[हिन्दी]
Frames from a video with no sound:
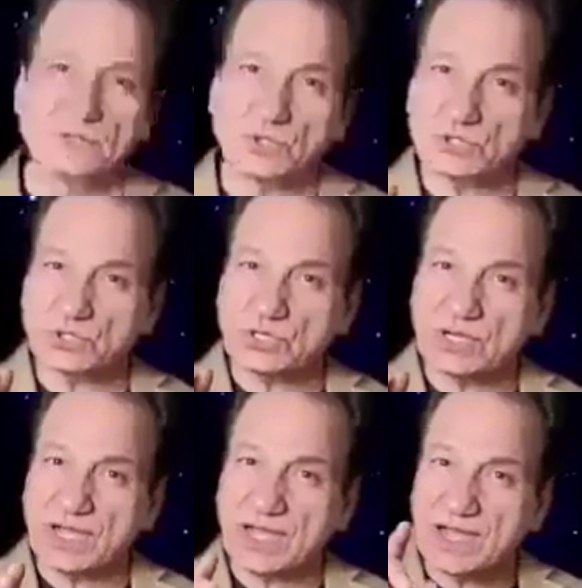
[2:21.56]
दोस्तों
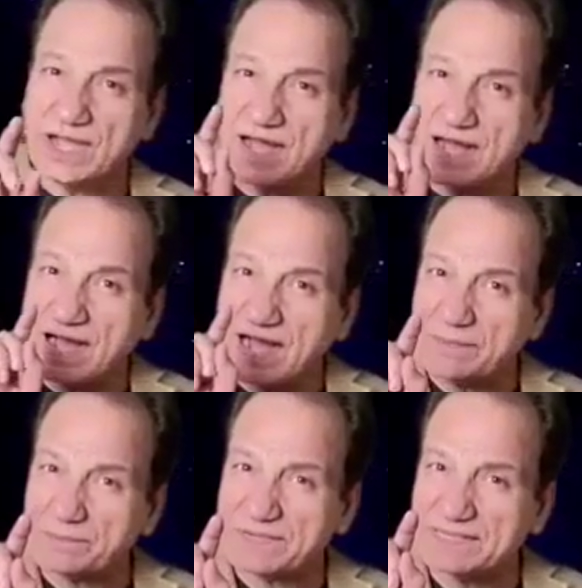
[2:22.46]

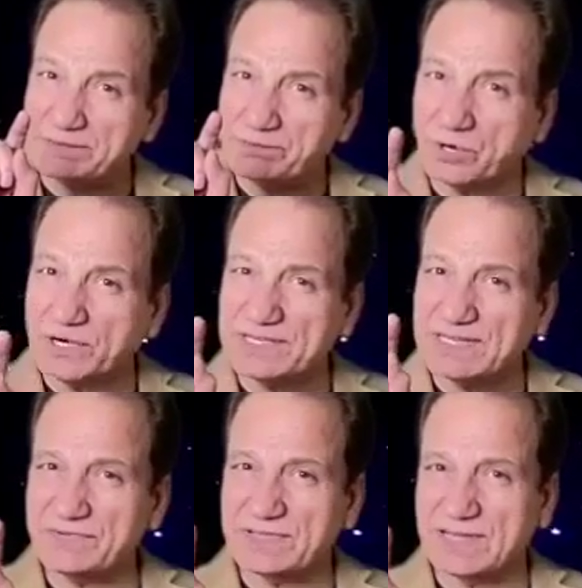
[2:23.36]
आपकी बॉडी
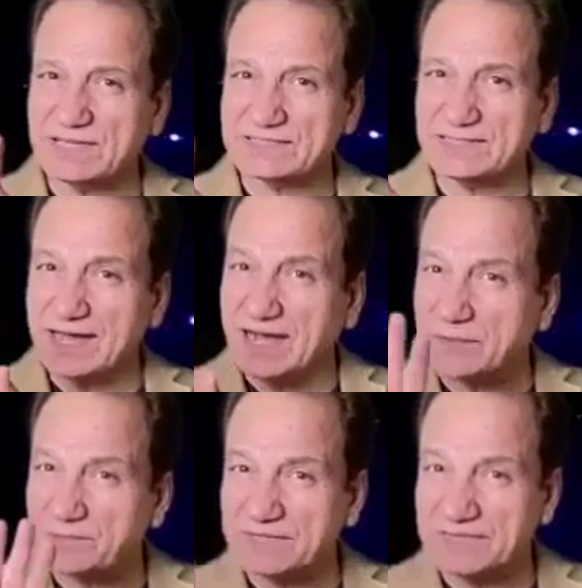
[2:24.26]
का विकास
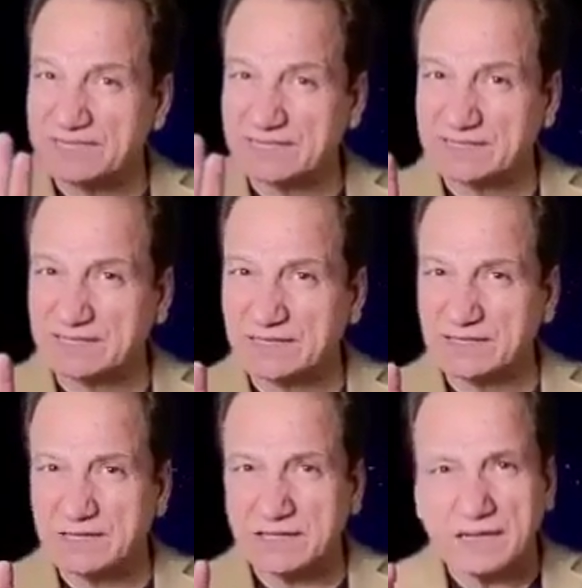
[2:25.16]
आपने नहीं करना
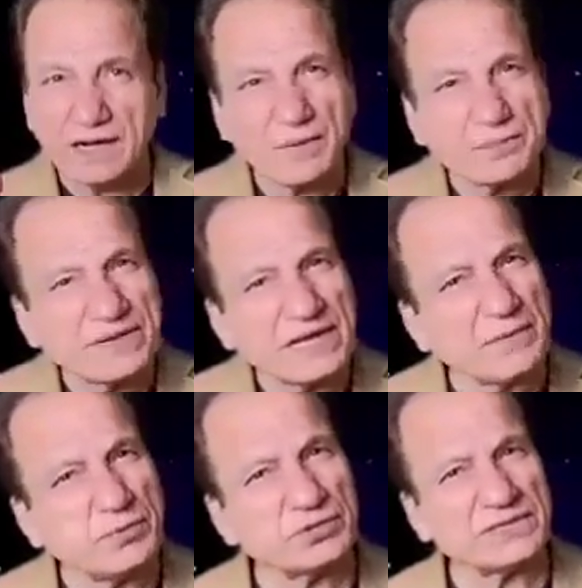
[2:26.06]
अपने
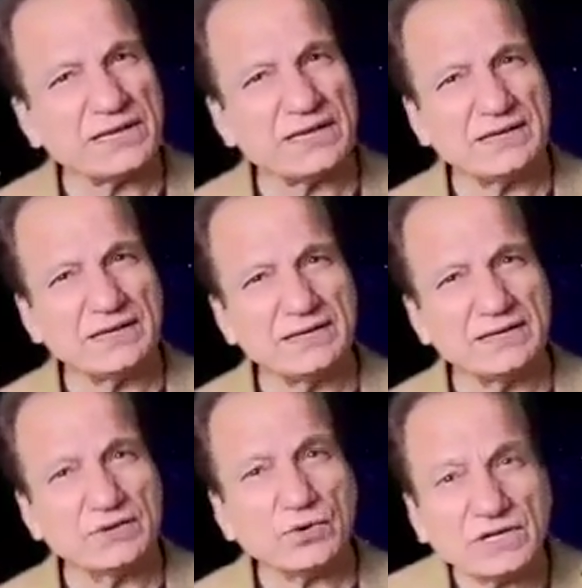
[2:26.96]
आप होता है
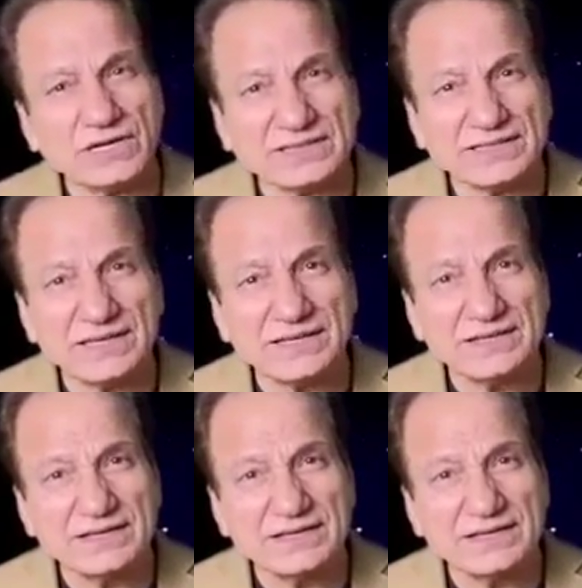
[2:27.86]
कौन करता है